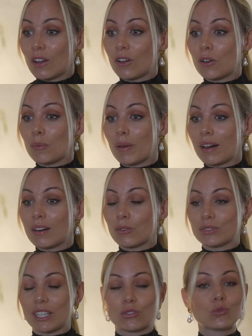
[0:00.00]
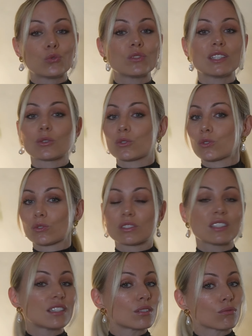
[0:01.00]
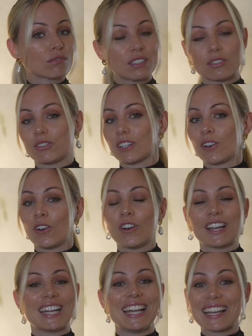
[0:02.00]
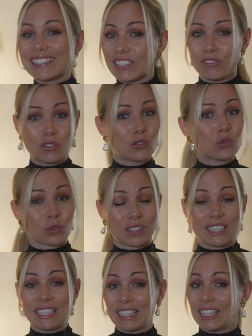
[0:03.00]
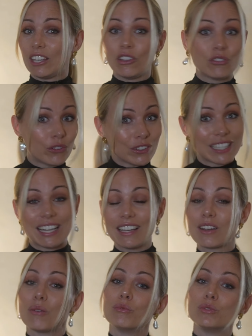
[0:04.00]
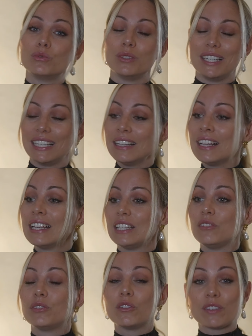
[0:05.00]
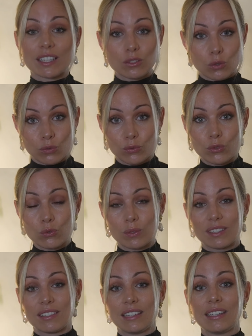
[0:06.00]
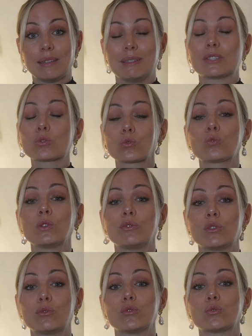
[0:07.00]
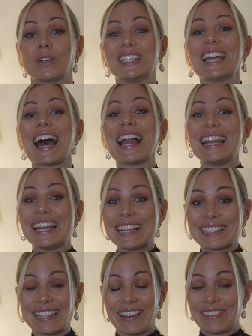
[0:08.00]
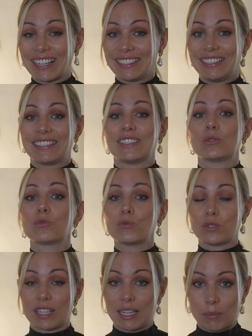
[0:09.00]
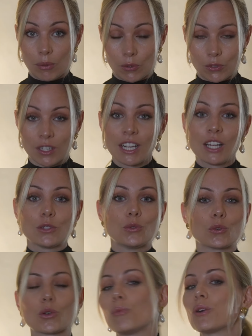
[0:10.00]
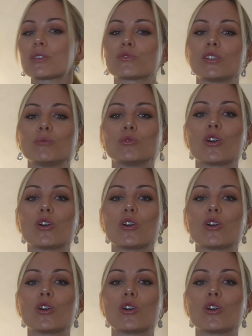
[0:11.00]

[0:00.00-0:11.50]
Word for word: euh, ben on a tous des ressentis qui sont différents et là c'est votre journée et il faut y aller comme vous voulez, il faut faire ce que vous souhaitez et surtout il faut que vous soyez à l'aise avec les décisions que vous allez prendre donc moi je vous donne mon